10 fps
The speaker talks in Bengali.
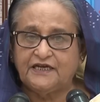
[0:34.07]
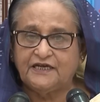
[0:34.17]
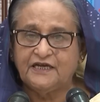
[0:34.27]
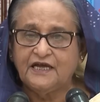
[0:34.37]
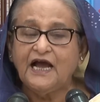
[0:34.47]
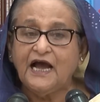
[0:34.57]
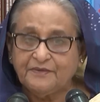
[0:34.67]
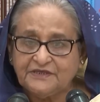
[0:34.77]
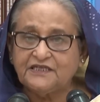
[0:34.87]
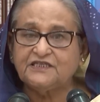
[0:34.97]
ঠিক
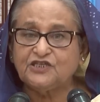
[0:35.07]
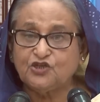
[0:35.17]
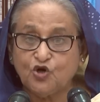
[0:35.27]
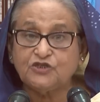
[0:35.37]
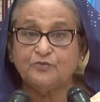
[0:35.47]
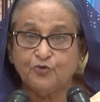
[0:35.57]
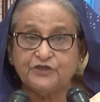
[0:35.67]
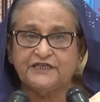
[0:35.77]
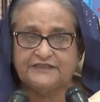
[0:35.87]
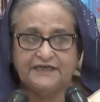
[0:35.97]
আট মাসের
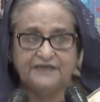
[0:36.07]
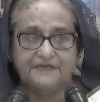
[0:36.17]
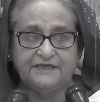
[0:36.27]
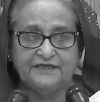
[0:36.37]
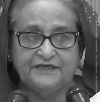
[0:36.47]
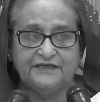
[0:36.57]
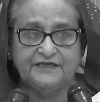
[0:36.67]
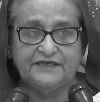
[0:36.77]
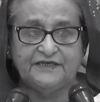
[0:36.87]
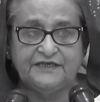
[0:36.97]
মাথায় ছাড়তে
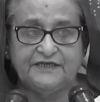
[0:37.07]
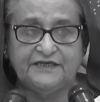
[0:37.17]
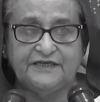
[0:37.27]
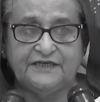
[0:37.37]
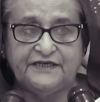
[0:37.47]
হয় ক্ষমতা